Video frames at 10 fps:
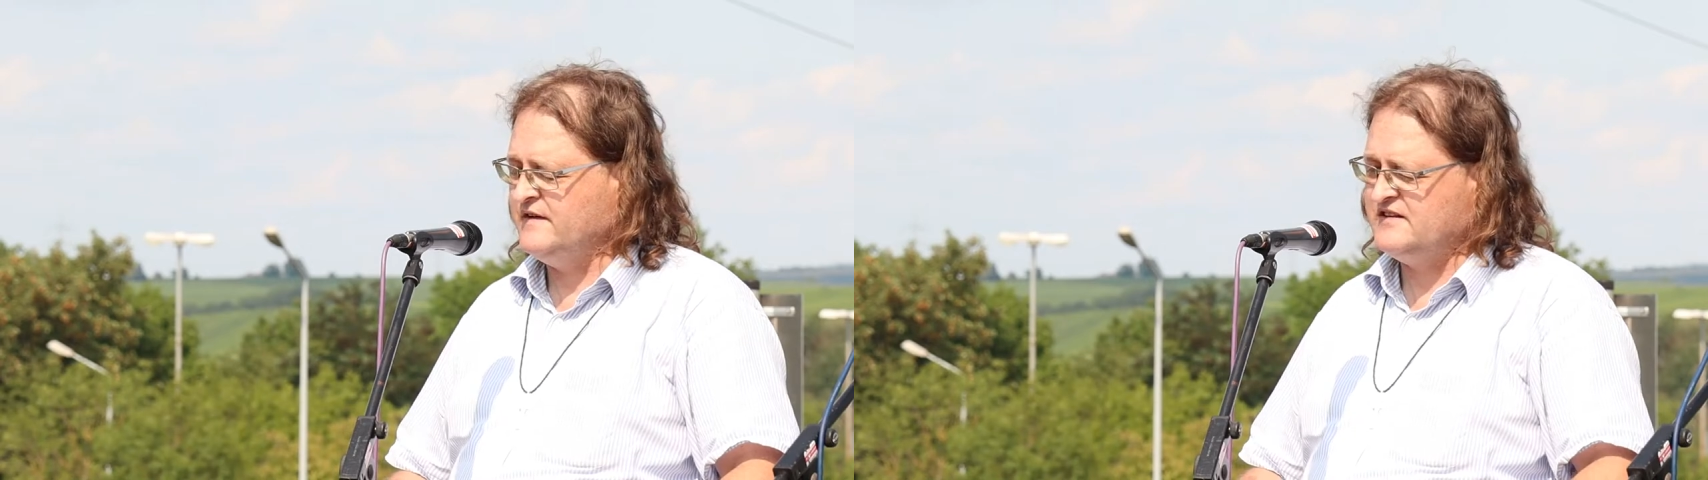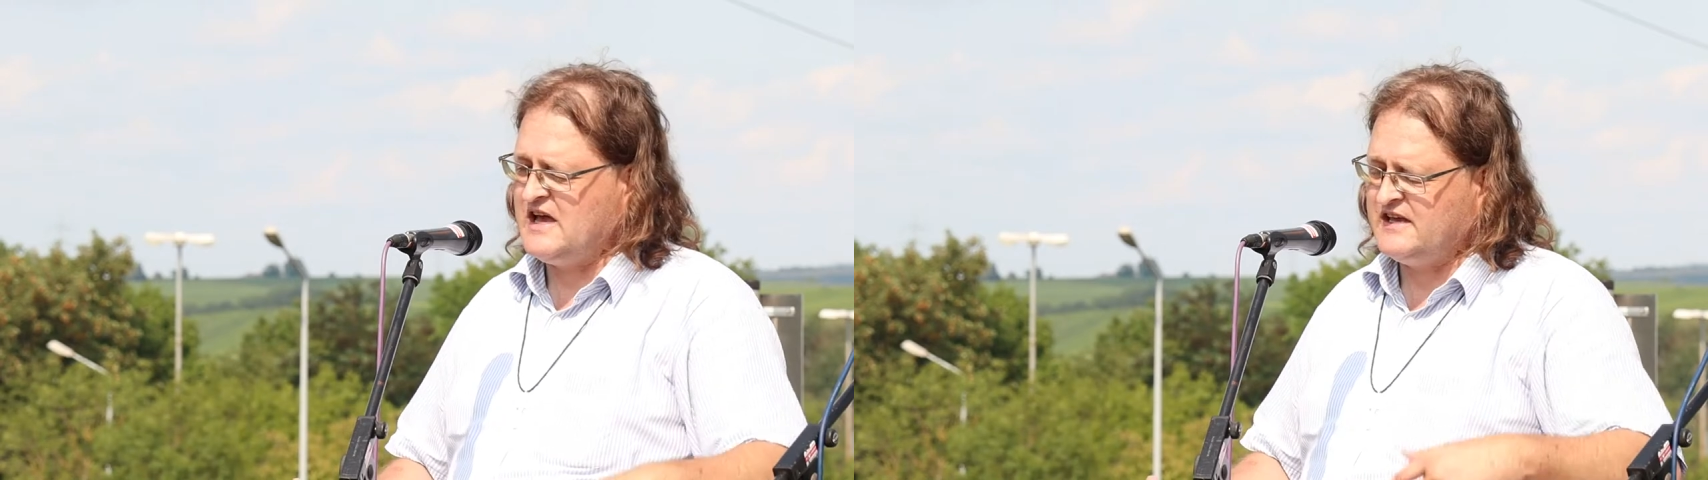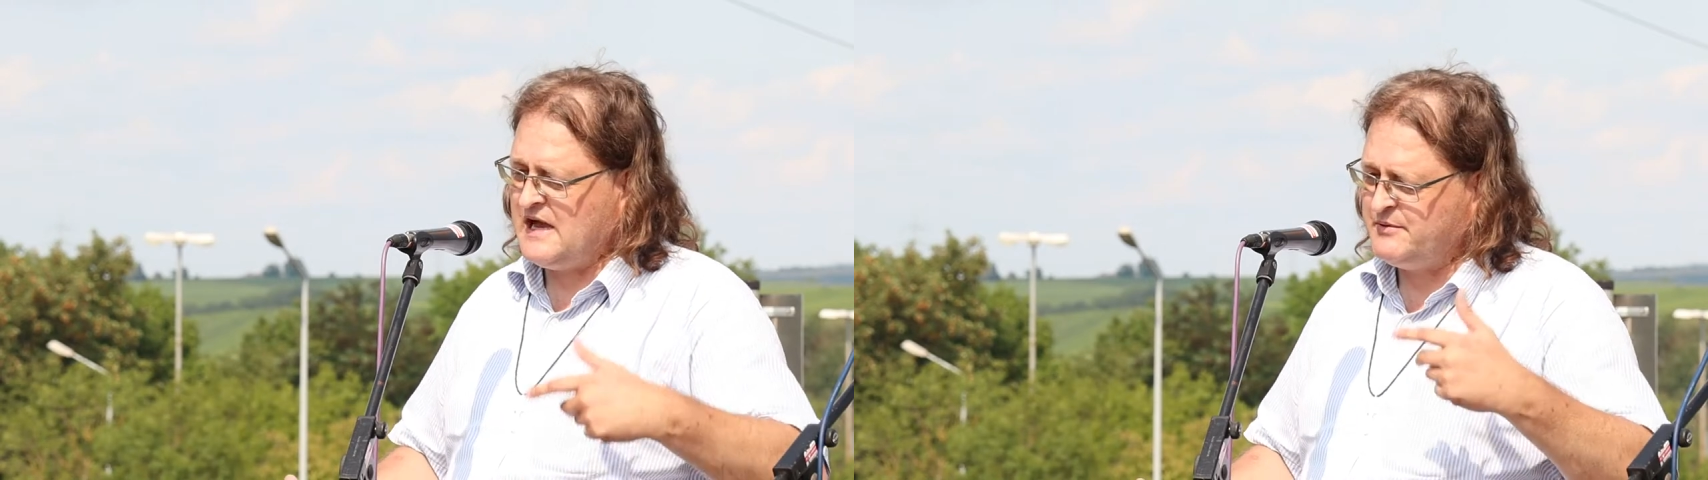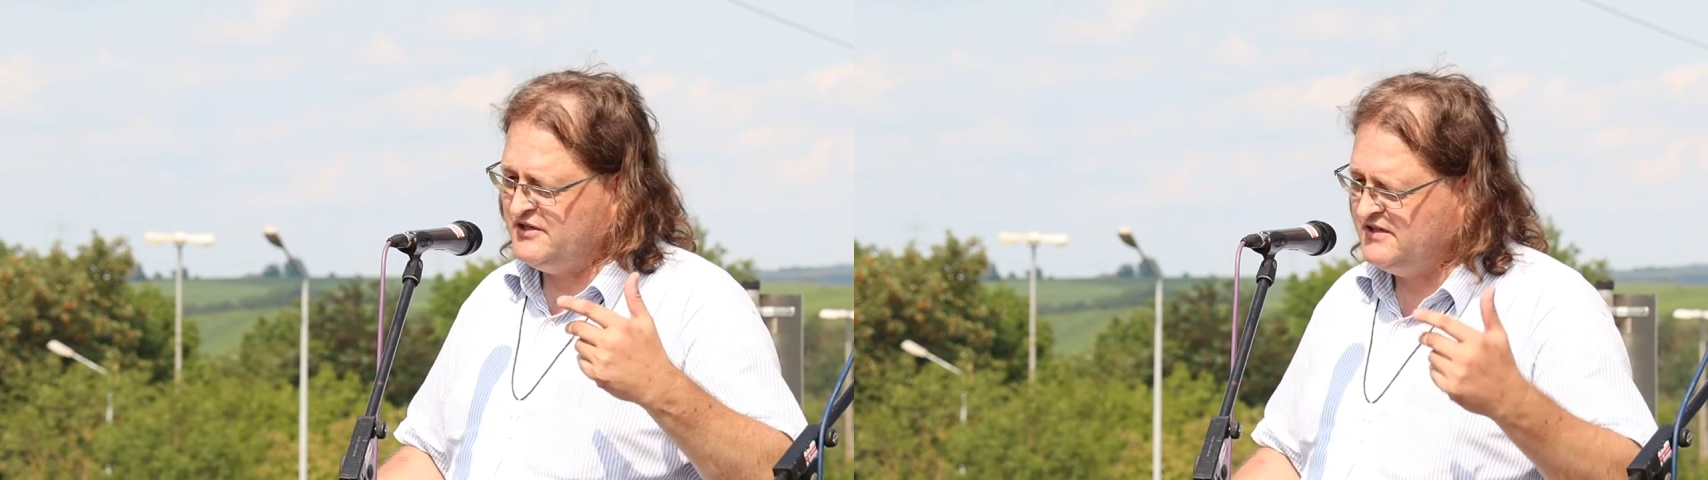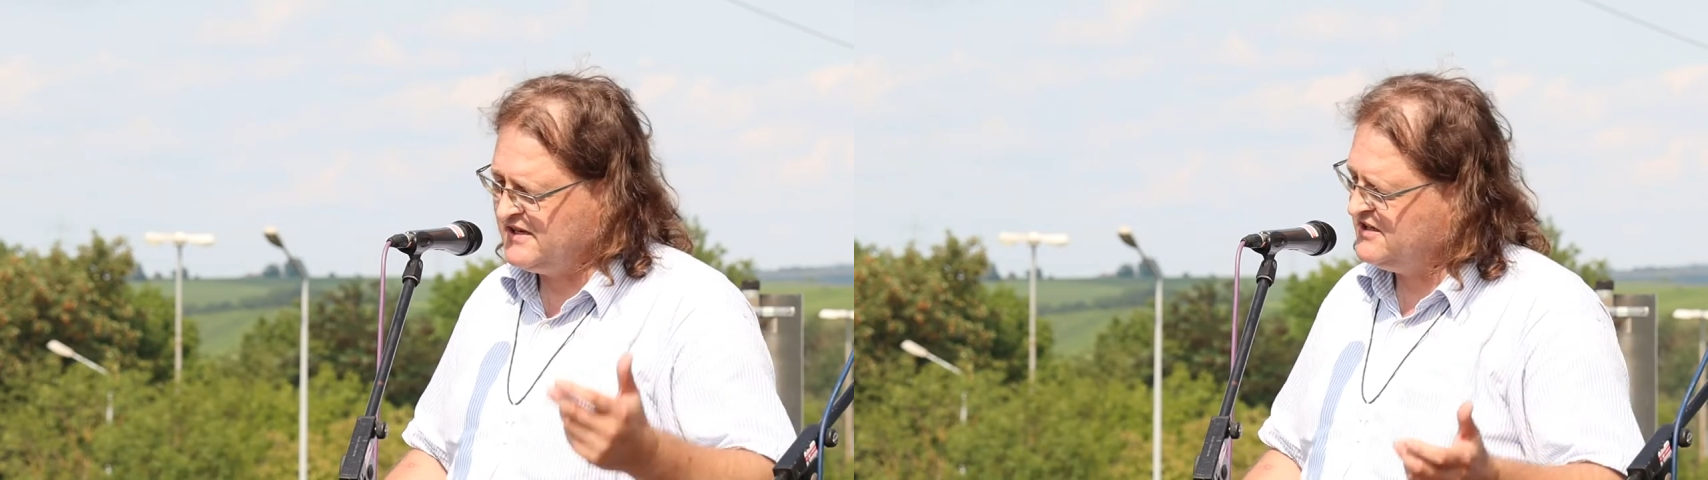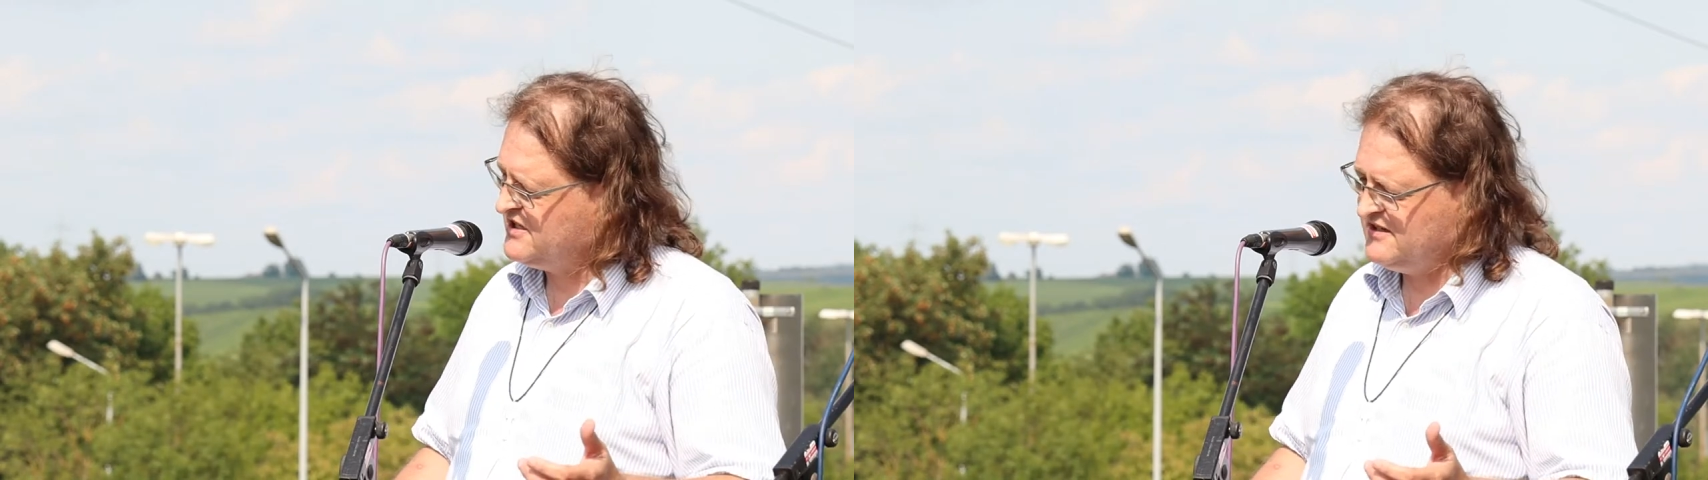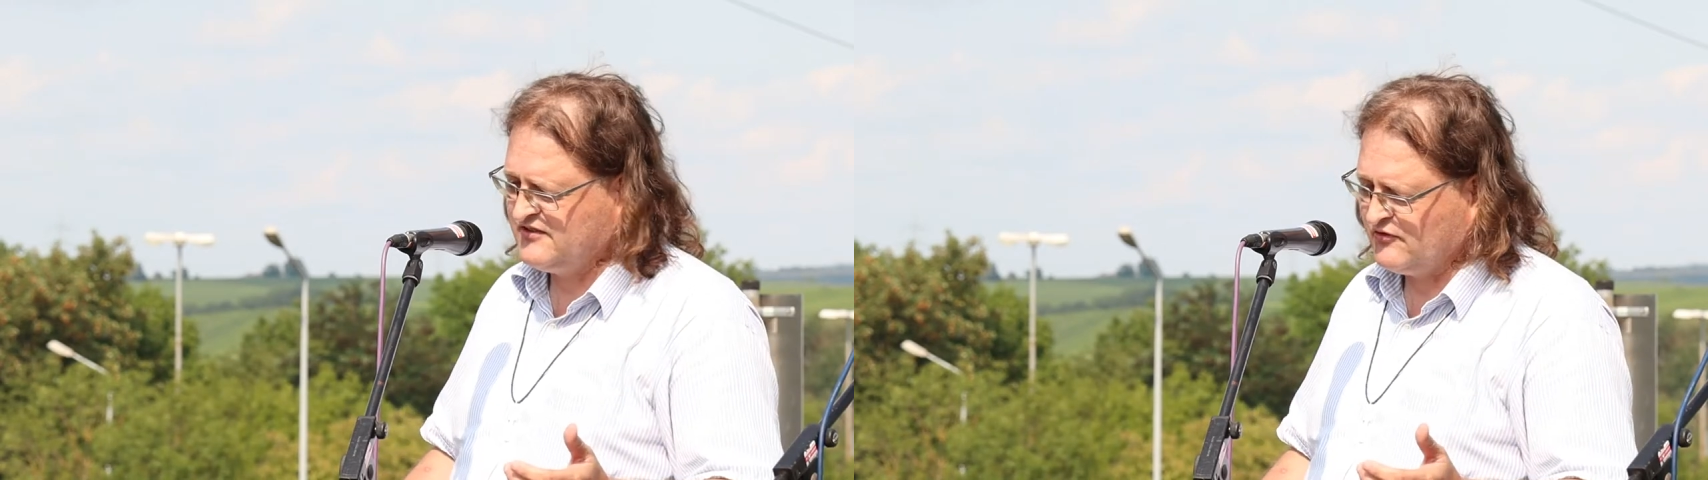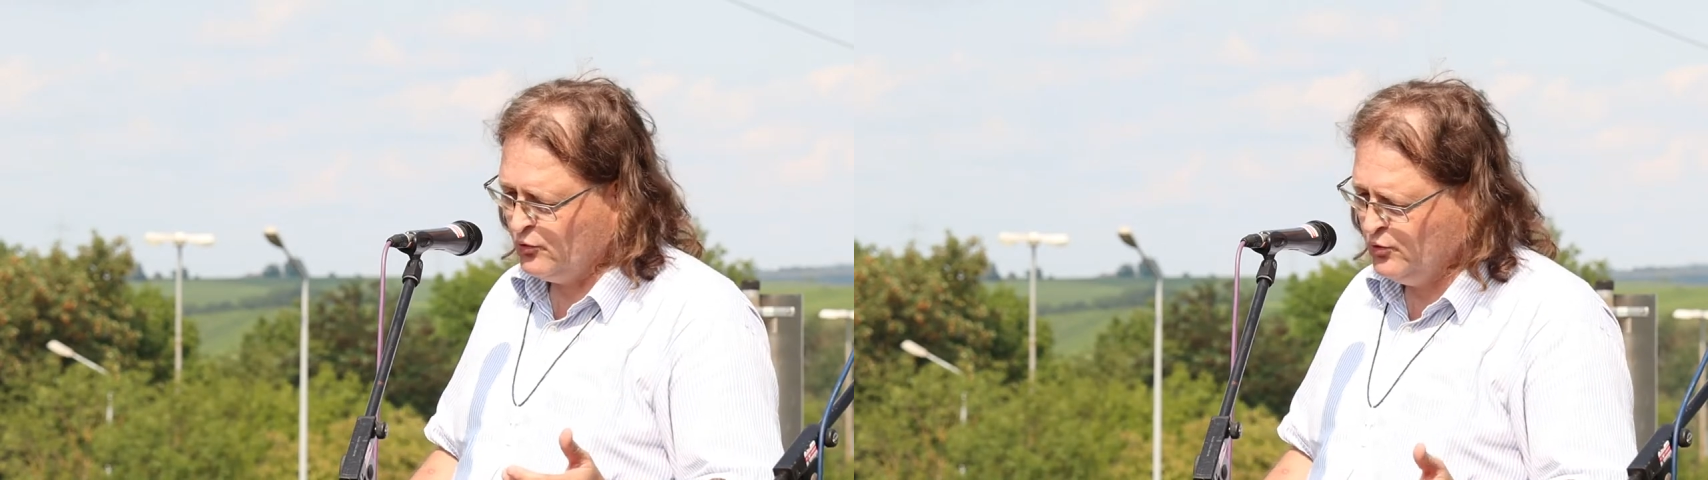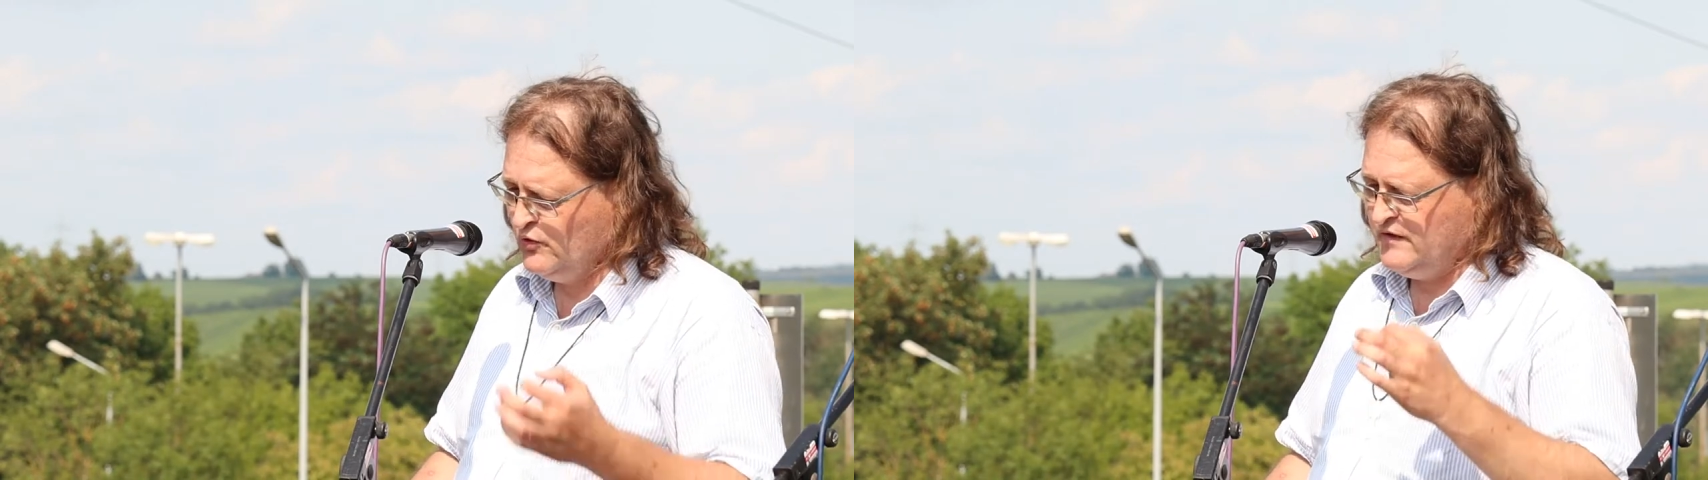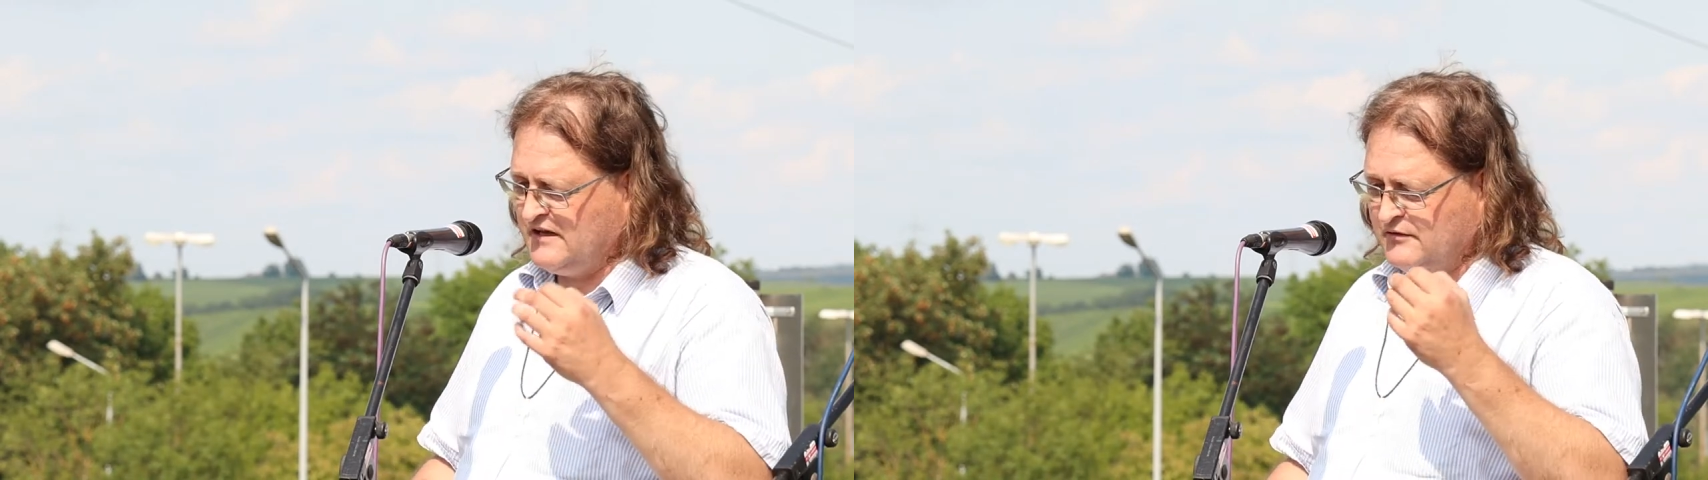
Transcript: Wenn ich sage, ich habe ihn hintergetreten, ist das unhöflich.